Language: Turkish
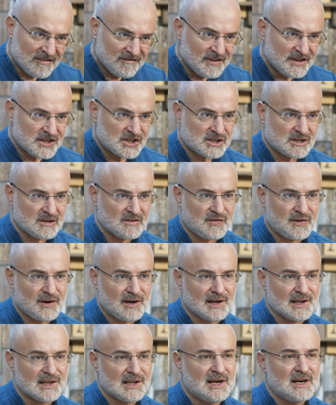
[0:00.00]
ve
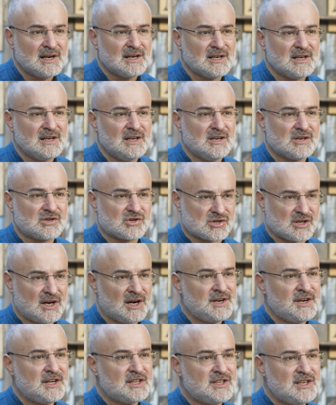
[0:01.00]
şifalar
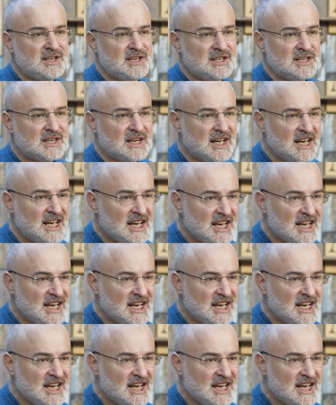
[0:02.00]
ihsan edilir.